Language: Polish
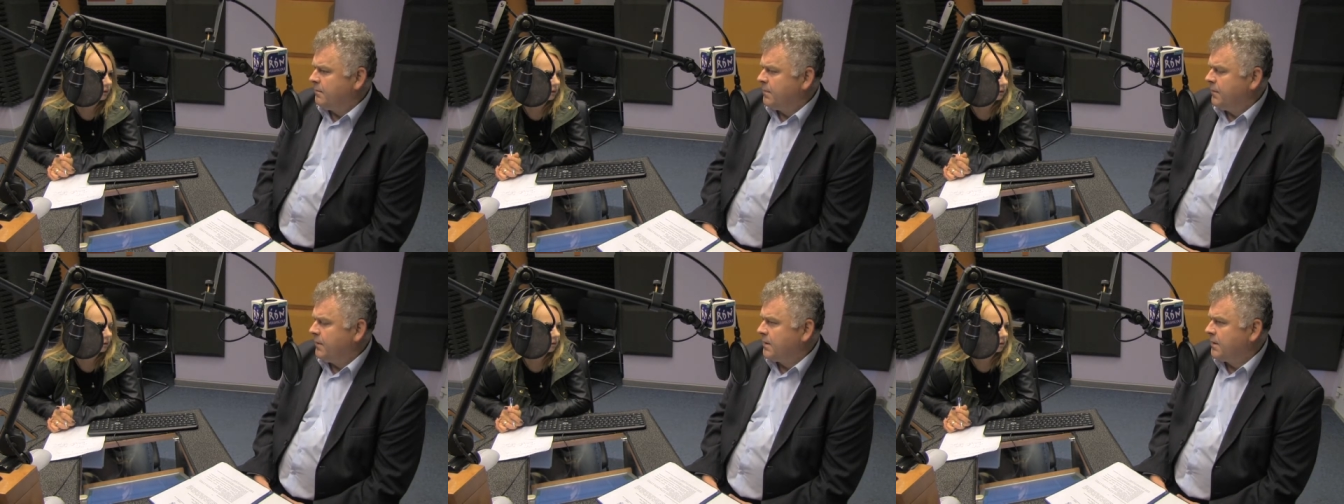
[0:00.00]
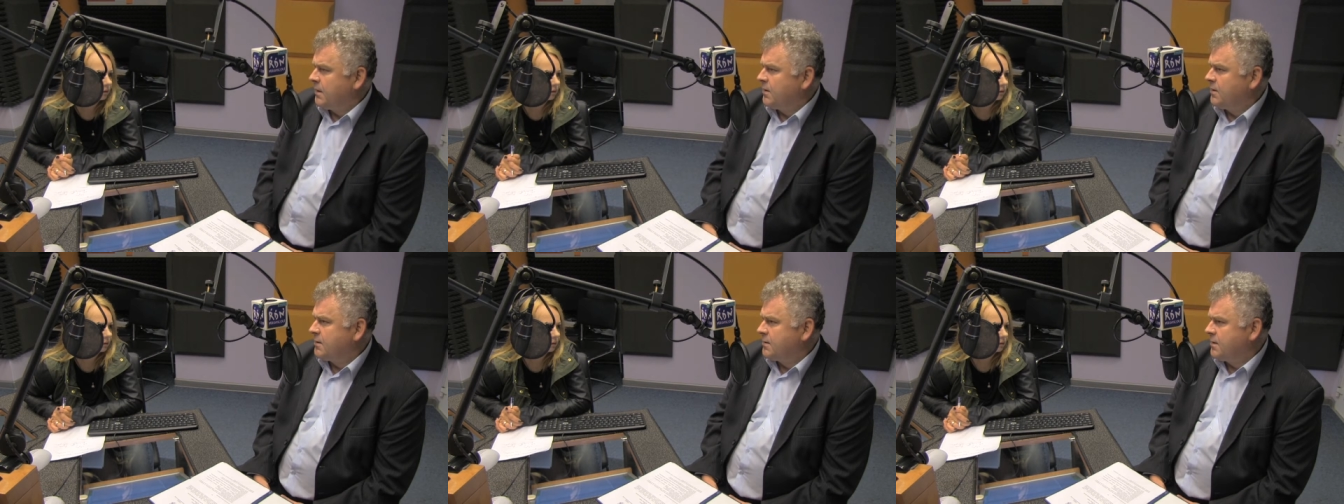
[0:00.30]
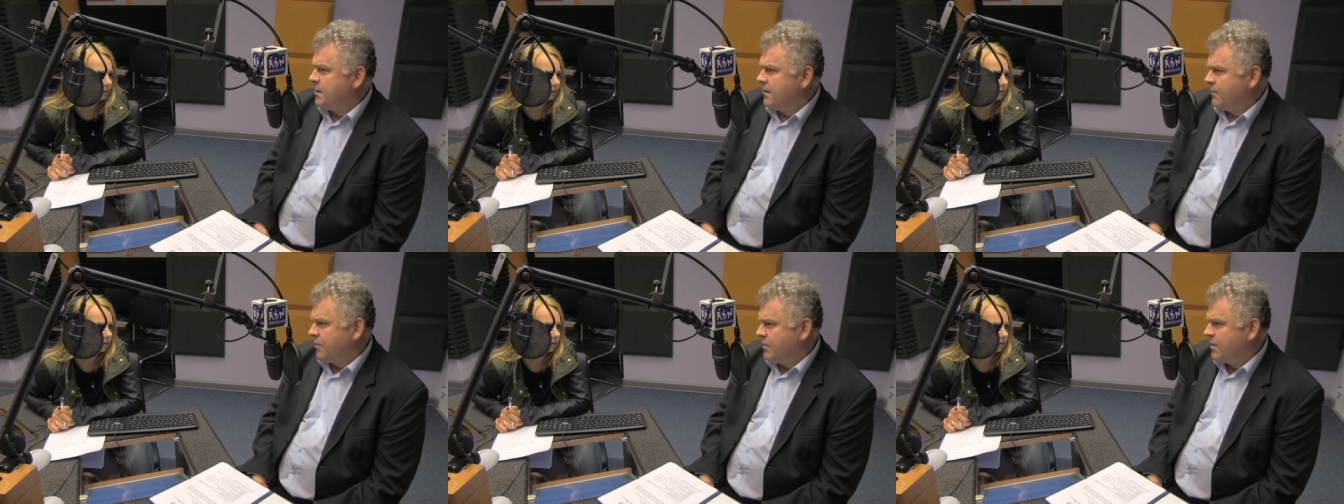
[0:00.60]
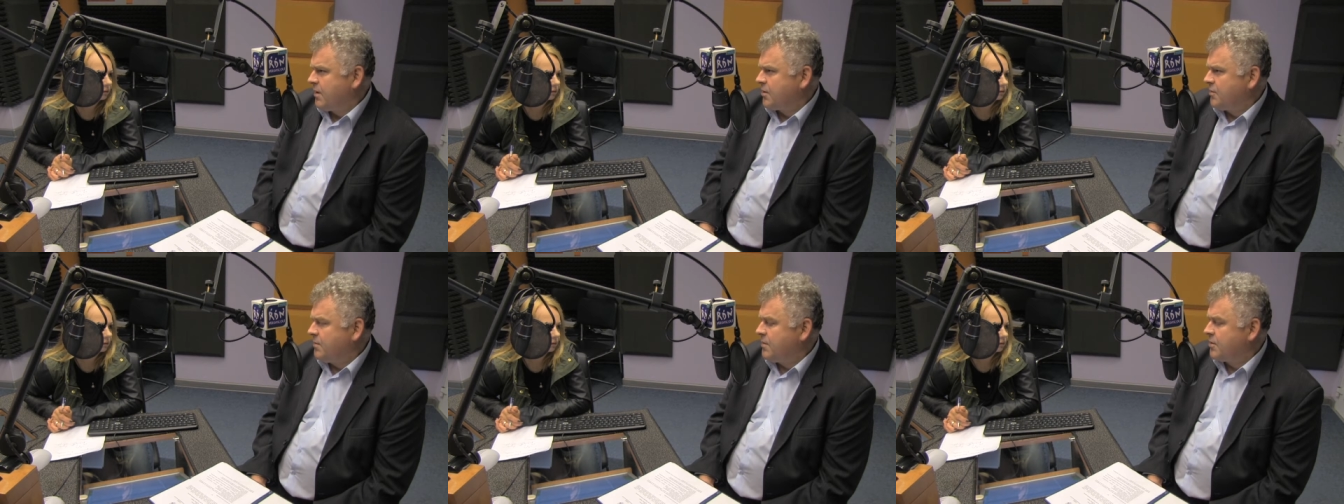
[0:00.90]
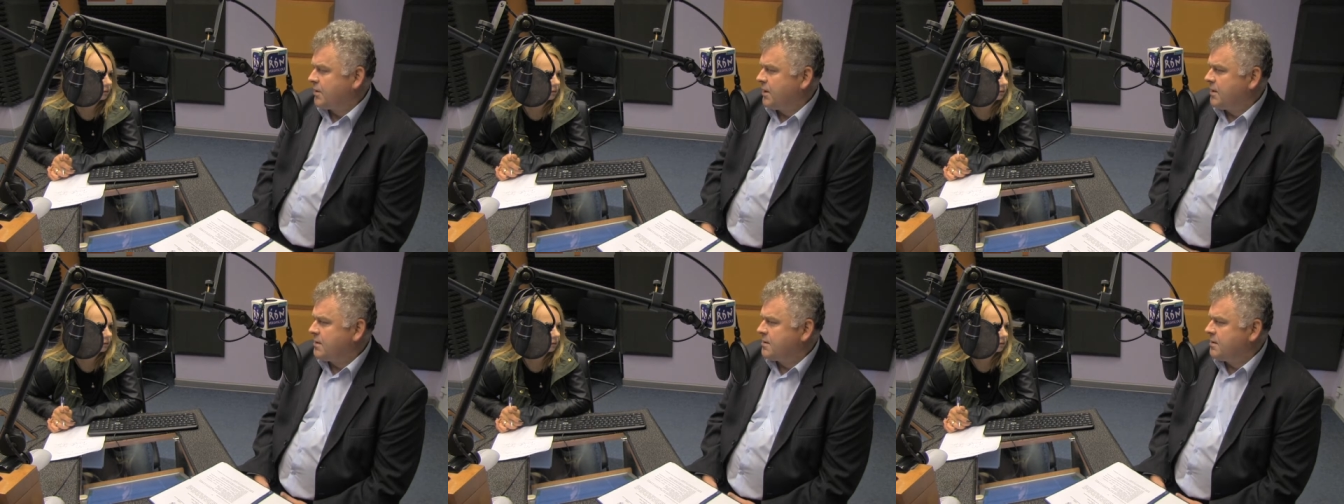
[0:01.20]
Powiat Tarnowski, a właśnie nasi
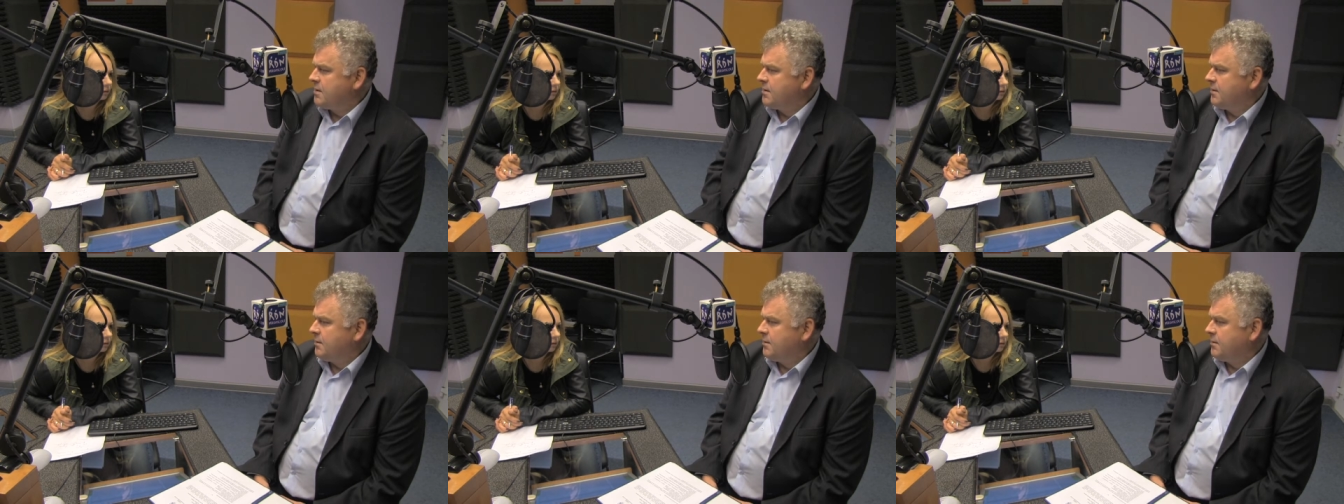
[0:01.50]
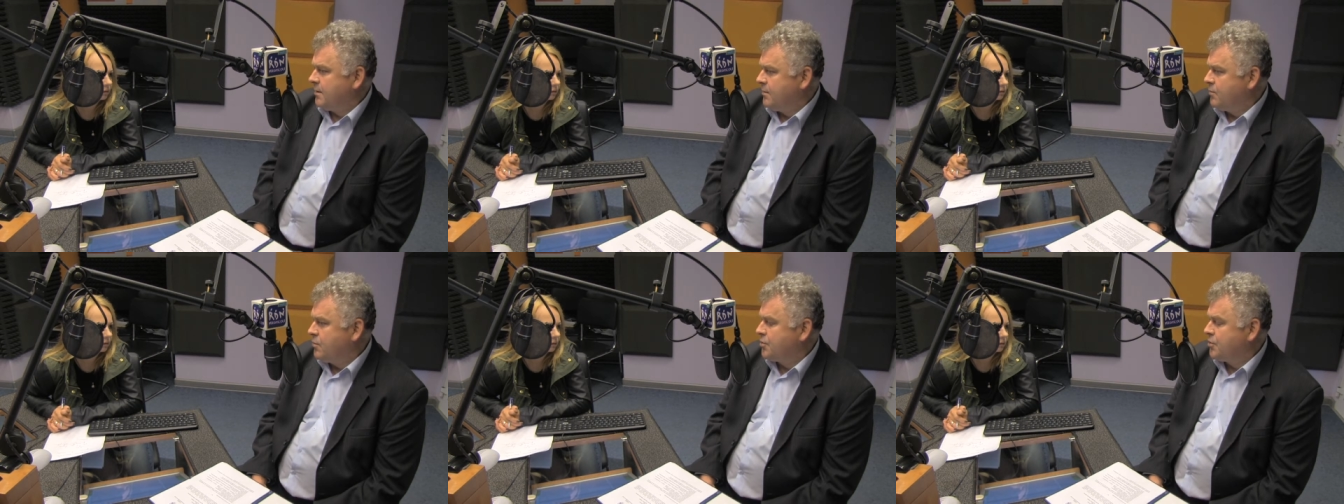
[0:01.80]
mieszkańcy i